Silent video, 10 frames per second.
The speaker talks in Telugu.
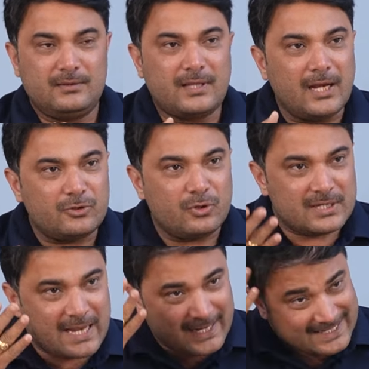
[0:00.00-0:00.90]
దళితుల్ని
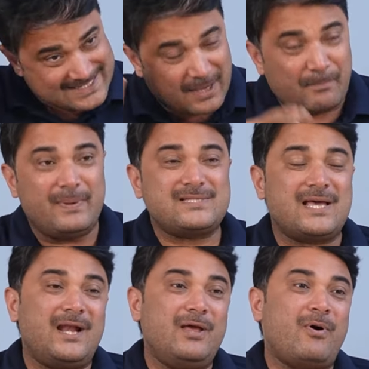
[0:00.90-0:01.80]
డైరెక్ట్గా
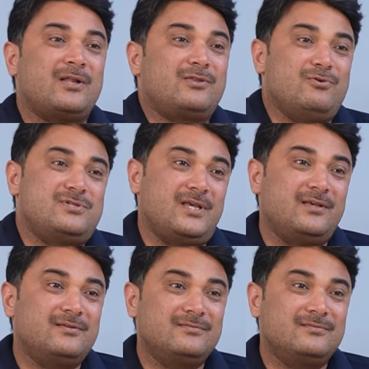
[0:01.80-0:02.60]
చంపేశారనే వార్తలు వచ్చాయి